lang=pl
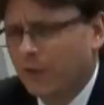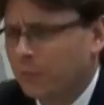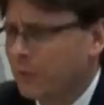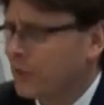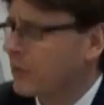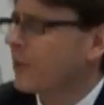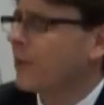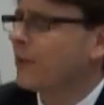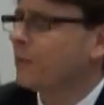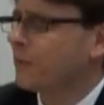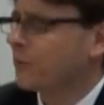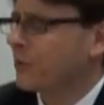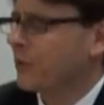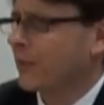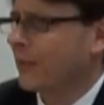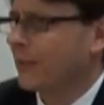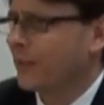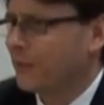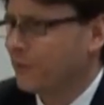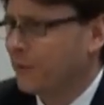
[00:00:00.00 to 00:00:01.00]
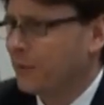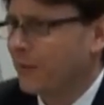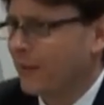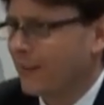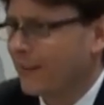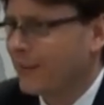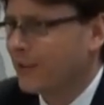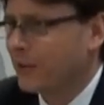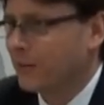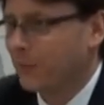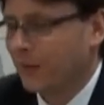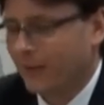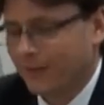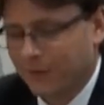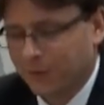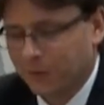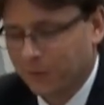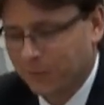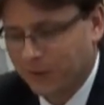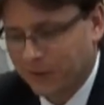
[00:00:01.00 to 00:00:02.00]
umieszczajmy wszystkiego w internecie, bo jak
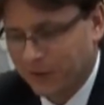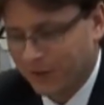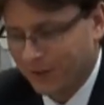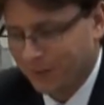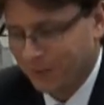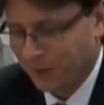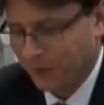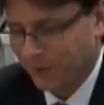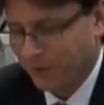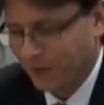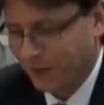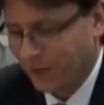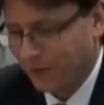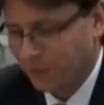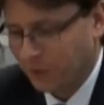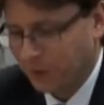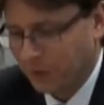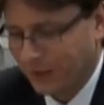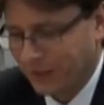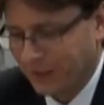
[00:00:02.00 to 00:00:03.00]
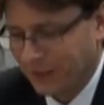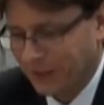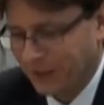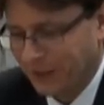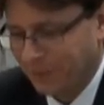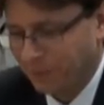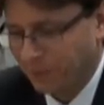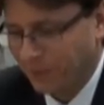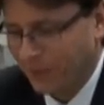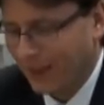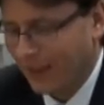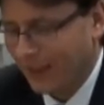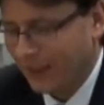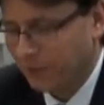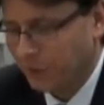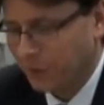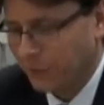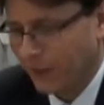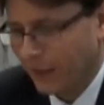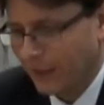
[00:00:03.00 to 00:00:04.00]
coś umieścimy, to wiadomo, że idzie dalej
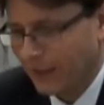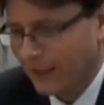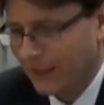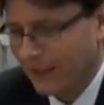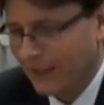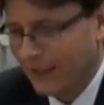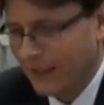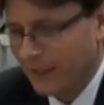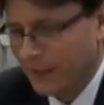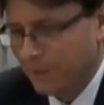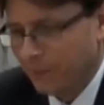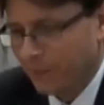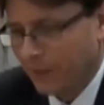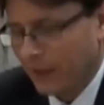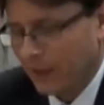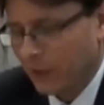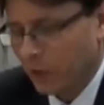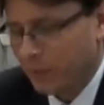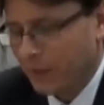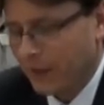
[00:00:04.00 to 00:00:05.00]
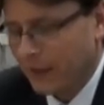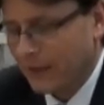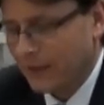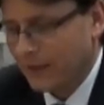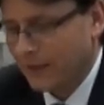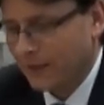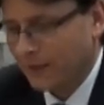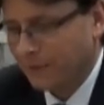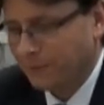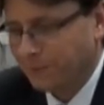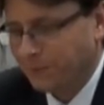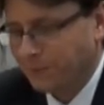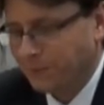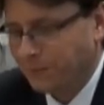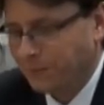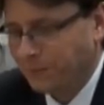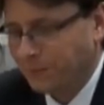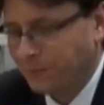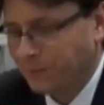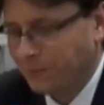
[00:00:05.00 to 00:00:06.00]
w świat. Natomiast...
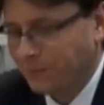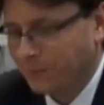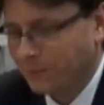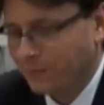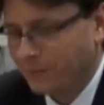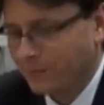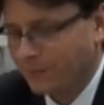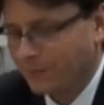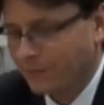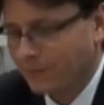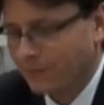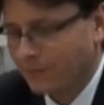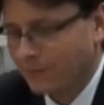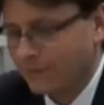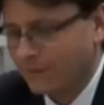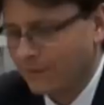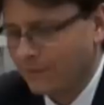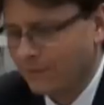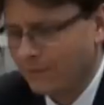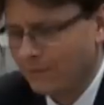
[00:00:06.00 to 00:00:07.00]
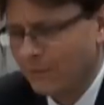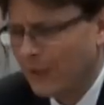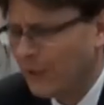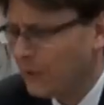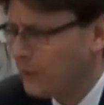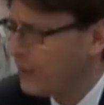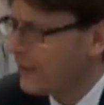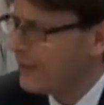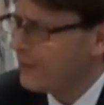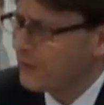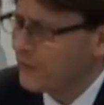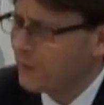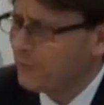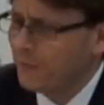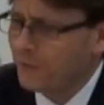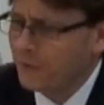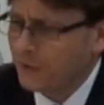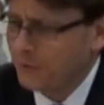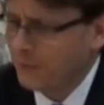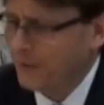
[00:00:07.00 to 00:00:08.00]
Mm, nie no, dane
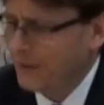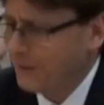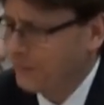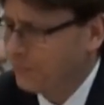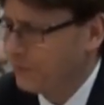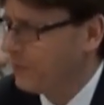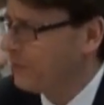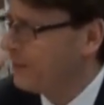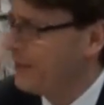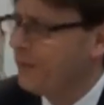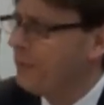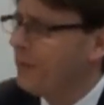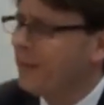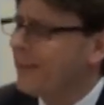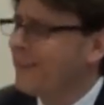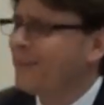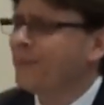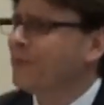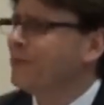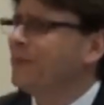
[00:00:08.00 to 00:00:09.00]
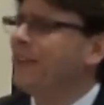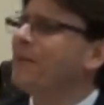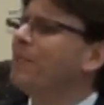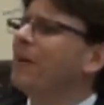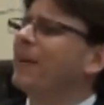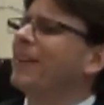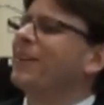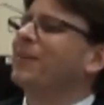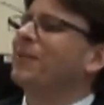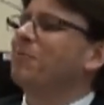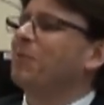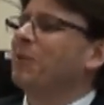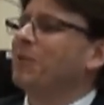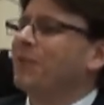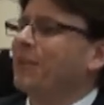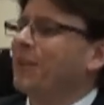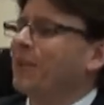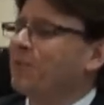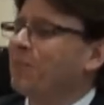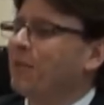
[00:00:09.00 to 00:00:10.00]
osobowe trzeba, no nie ma na to, nie ma na to
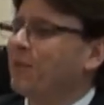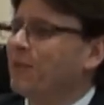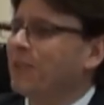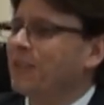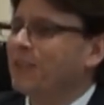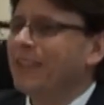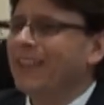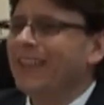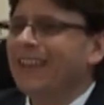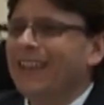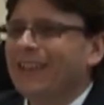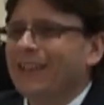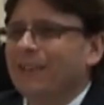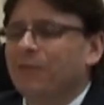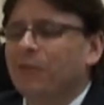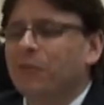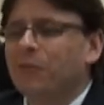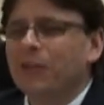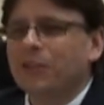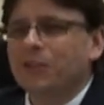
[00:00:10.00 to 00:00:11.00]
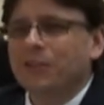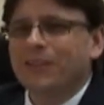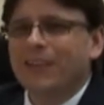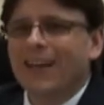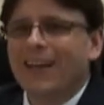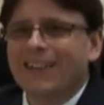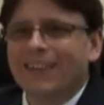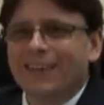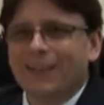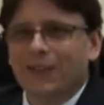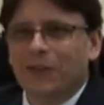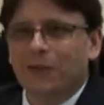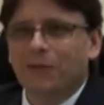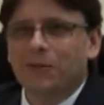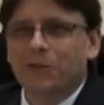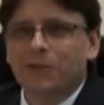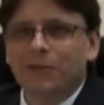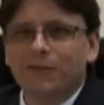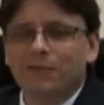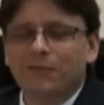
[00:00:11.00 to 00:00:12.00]
prostej odpowiedzi. W ogóle czy dane
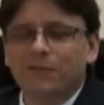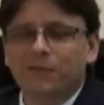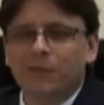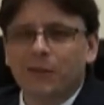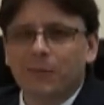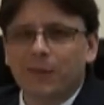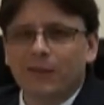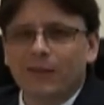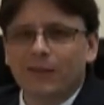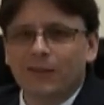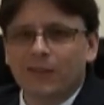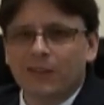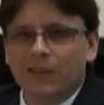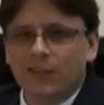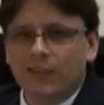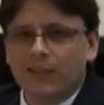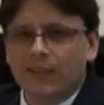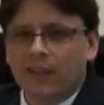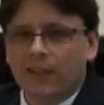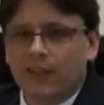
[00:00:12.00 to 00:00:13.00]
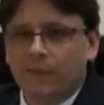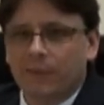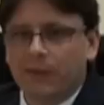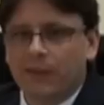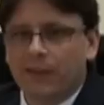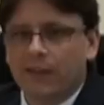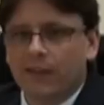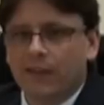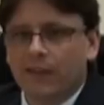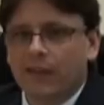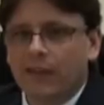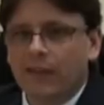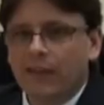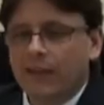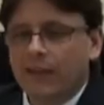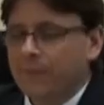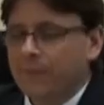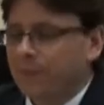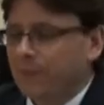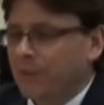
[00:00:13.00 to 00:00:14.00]
chronić? No wie Pan, to też jest takie pytanie,
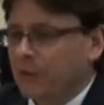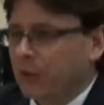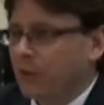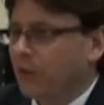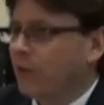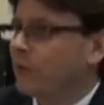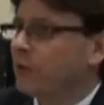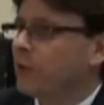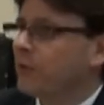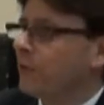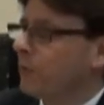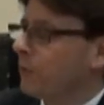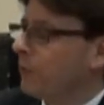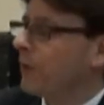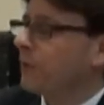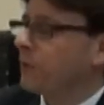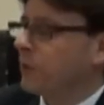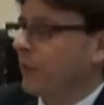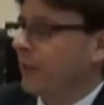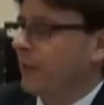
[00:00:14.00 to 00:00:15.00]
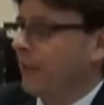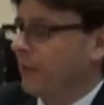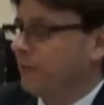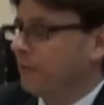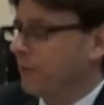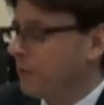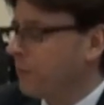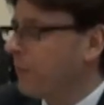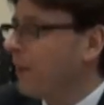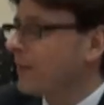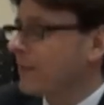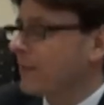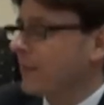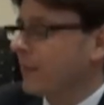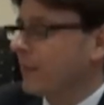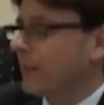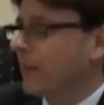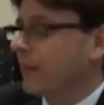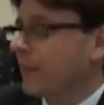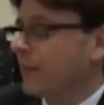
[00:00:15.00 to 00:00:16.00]
czy chronić w ogóle wszelkie
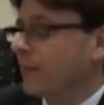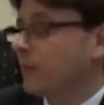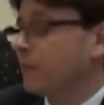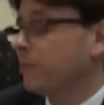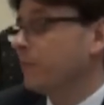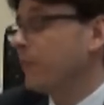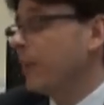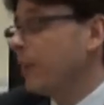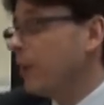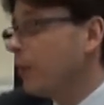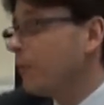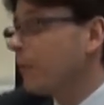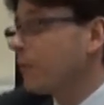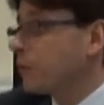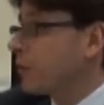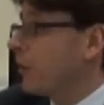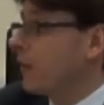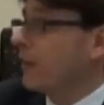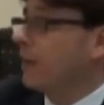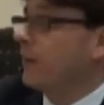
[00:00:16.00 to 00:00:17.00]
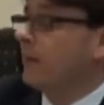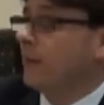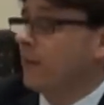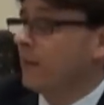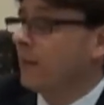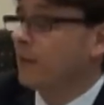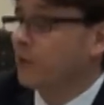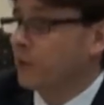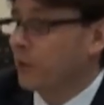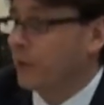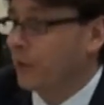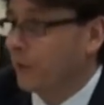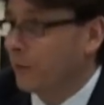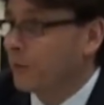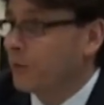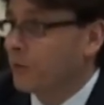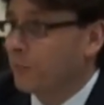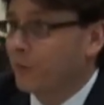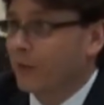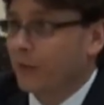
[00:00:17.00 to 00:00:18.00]
informacje, tak? No wiadomo, wszelkich nie da się
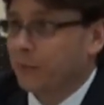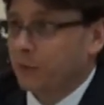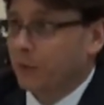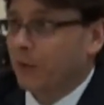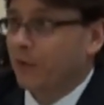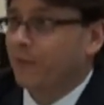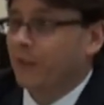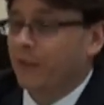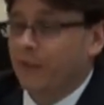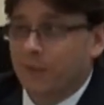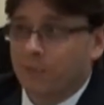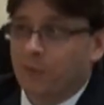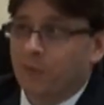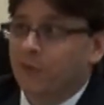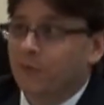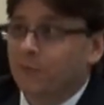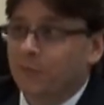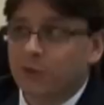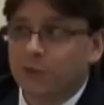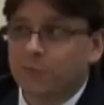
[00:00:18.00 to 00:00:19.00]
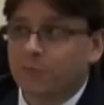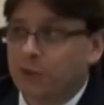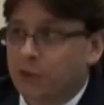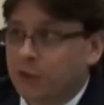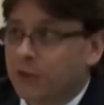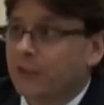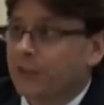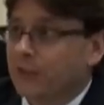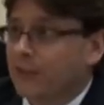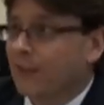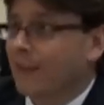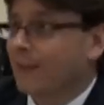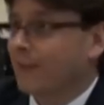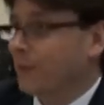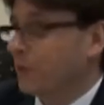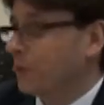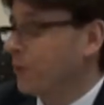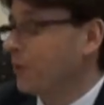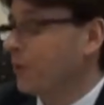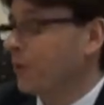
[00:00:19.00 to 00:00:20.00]
chronić, bo na przykład w jakiś sposób musimy żyć, tak?
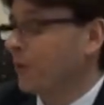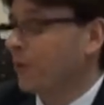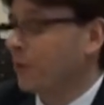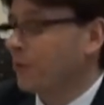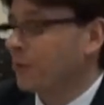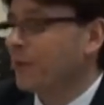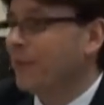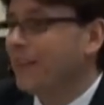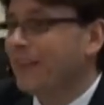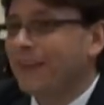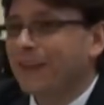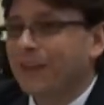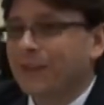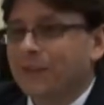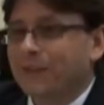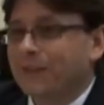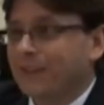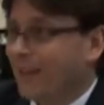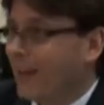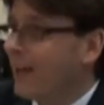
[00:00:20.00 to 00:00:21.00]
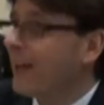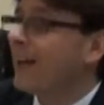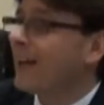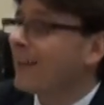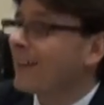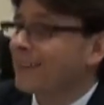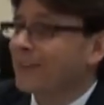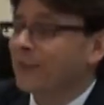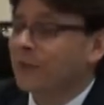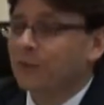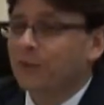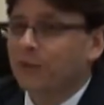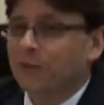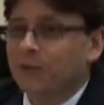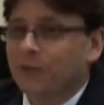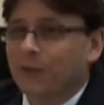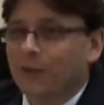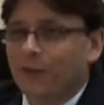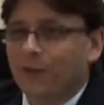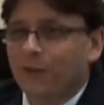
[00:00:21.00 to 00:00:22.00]
Ktoś do kogoś, znaczy, nie. Tak, to ktoś
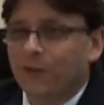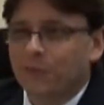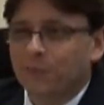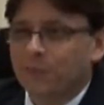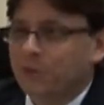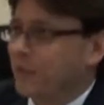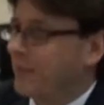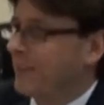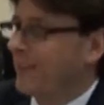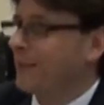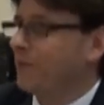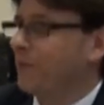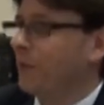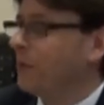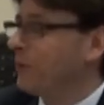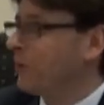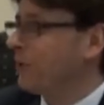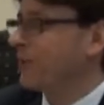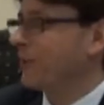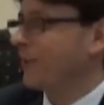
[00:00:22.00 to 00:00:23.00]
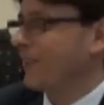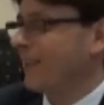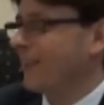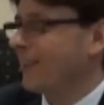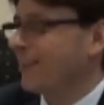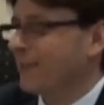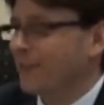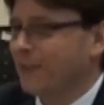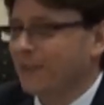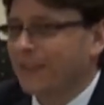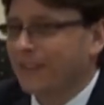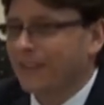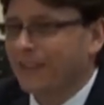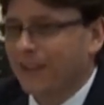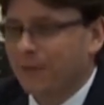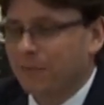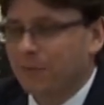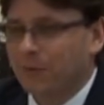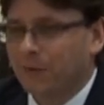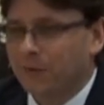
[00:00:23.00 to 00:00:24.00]
do kogoś musi zadzwonić, tak? No
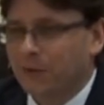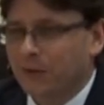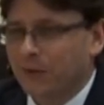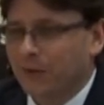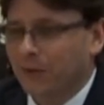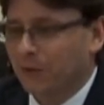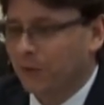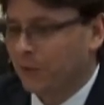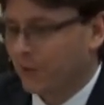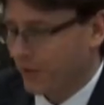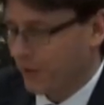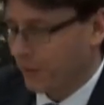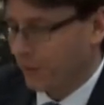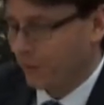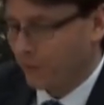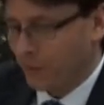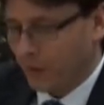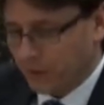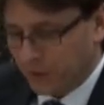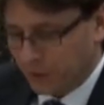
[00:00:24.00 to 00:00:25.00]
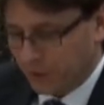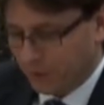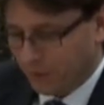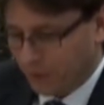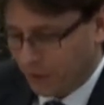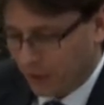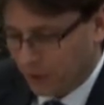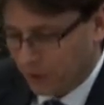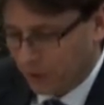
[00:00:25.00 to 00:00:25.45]
jednak mimo wszystko trudno sobie wyobrazić, że moja